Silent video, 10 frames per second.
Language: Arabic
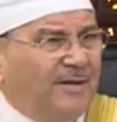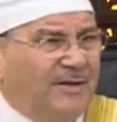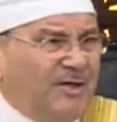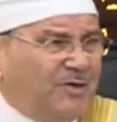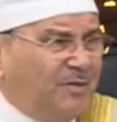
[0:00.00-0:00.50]

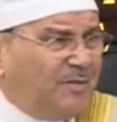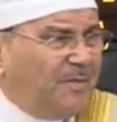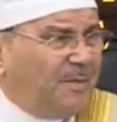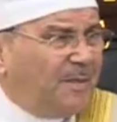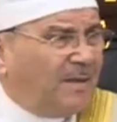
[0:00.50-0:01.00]

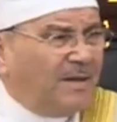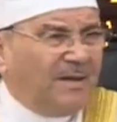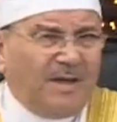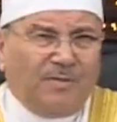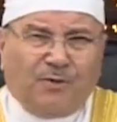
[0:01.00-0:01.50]
نجم
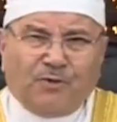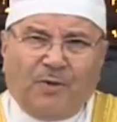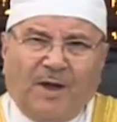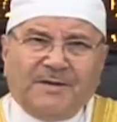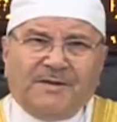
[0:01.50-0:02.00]
يبعد
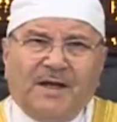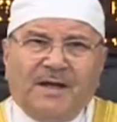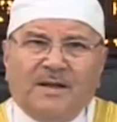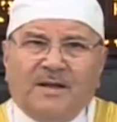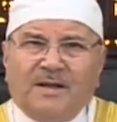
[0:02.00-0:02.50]

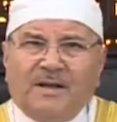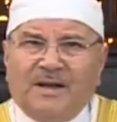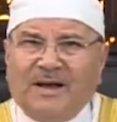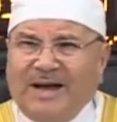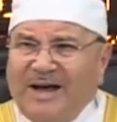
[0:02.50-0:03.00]
عنا
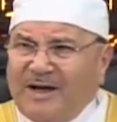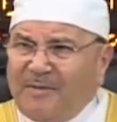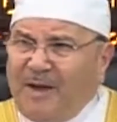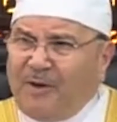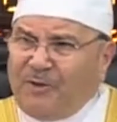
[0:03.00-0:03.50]

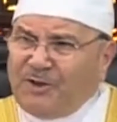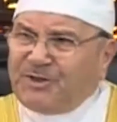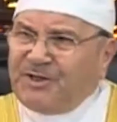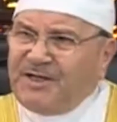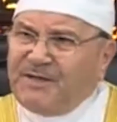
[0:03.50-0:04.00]
أربعة
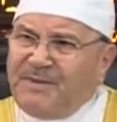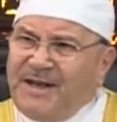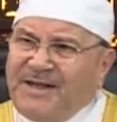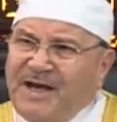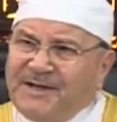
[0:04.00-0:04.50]
وعشرين
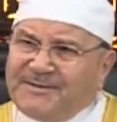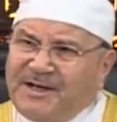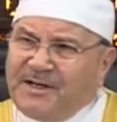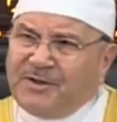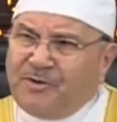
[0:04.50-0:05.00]
مليار
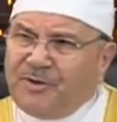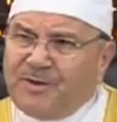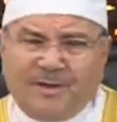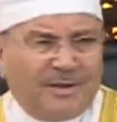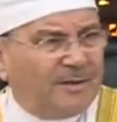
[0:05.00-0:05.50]
سنة
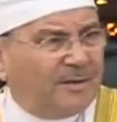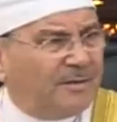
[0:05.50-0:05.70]
ضوئية